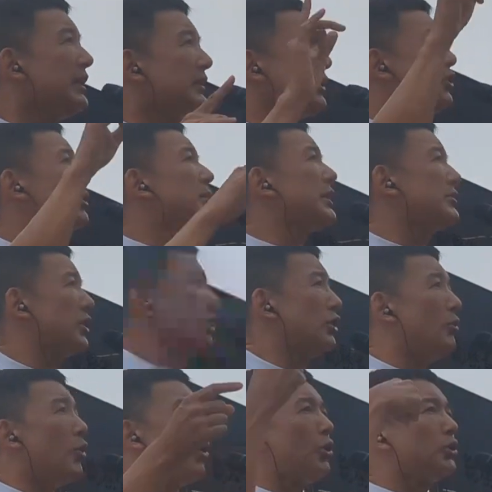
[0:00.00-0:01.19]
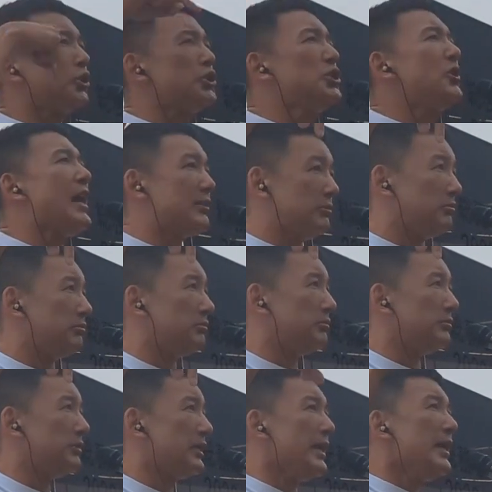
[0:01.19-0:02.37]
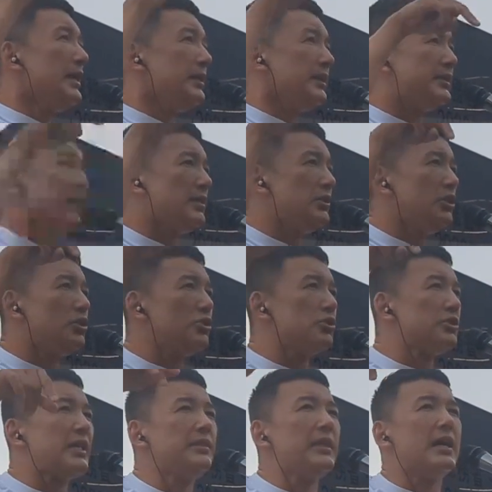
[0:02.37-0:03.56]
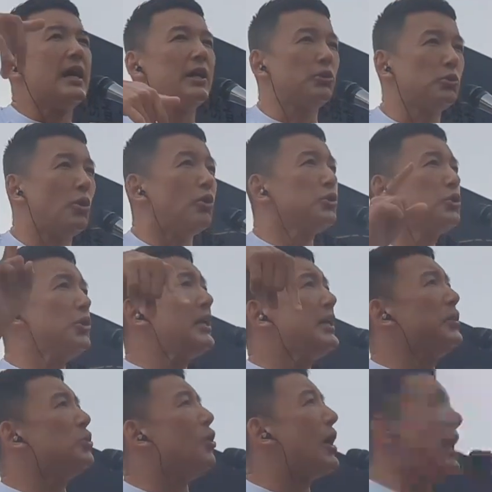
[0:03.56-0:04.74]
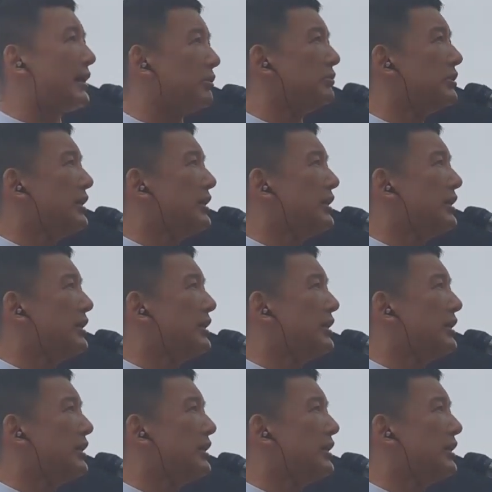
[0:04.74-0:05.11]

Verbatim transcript: 例えばですけれども今年の春2023年春と去年の春